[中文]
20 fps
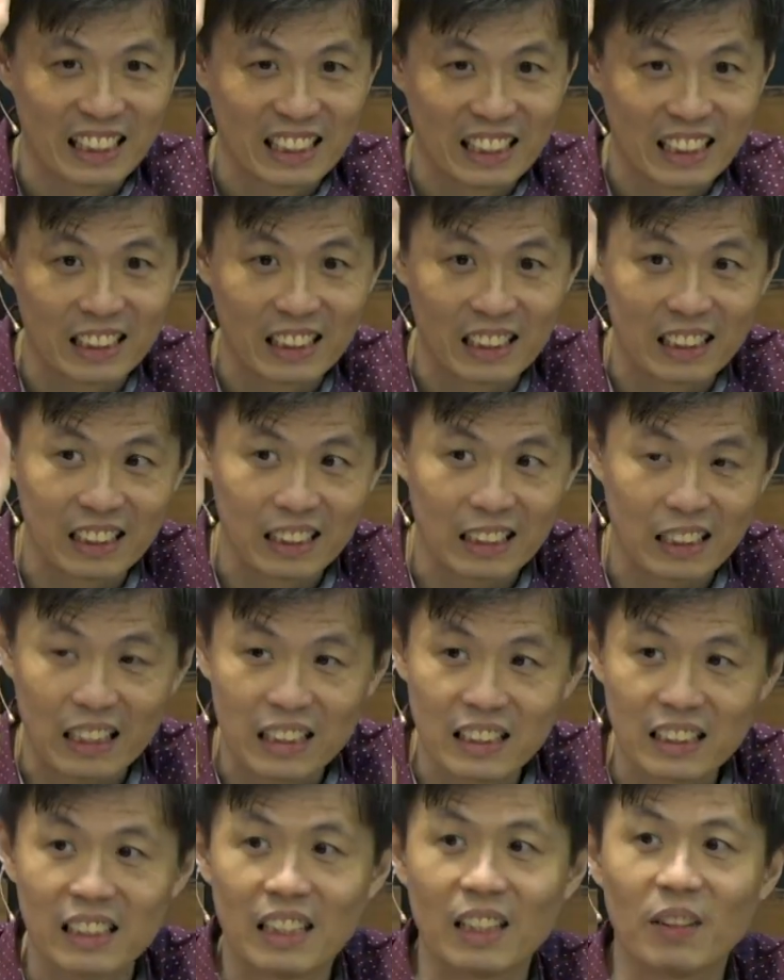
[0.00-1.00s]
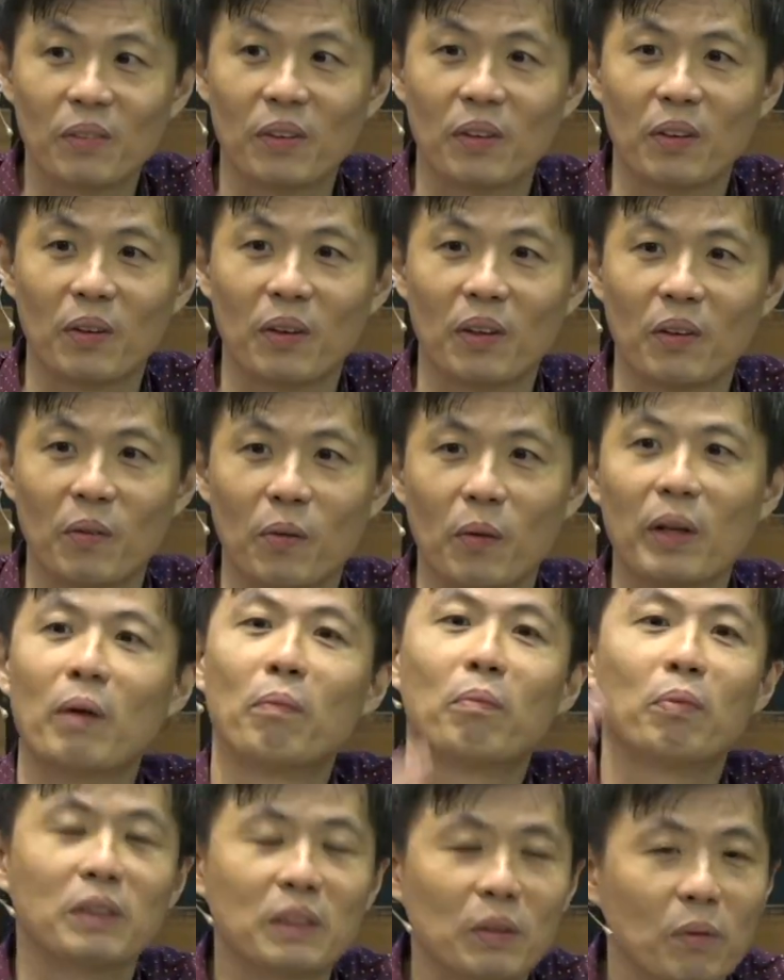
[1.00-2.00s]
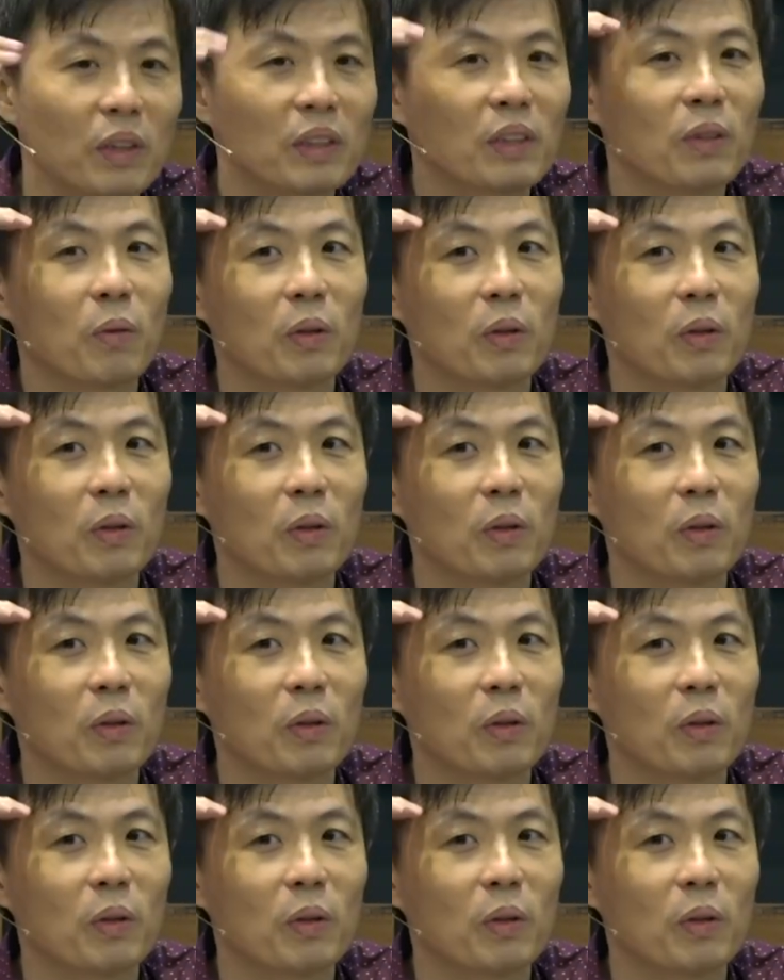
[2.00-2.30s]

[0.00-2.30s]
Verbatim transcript: 嗯，但是呢，我也不是我